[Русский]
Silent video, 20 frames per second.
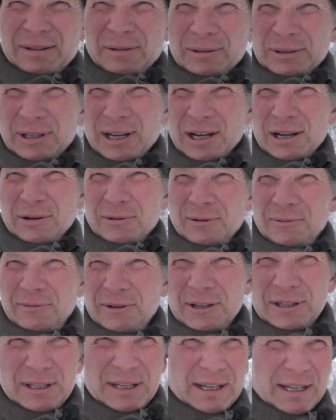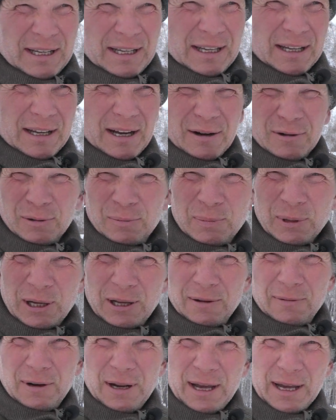Вот как его видно, как он
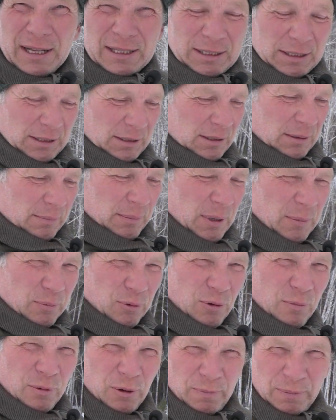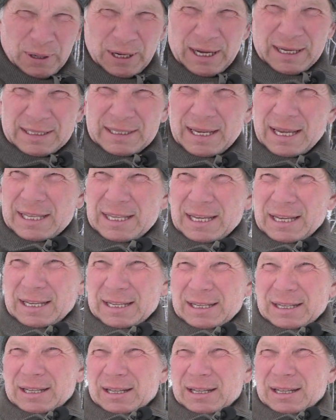проявляется, попробую показать.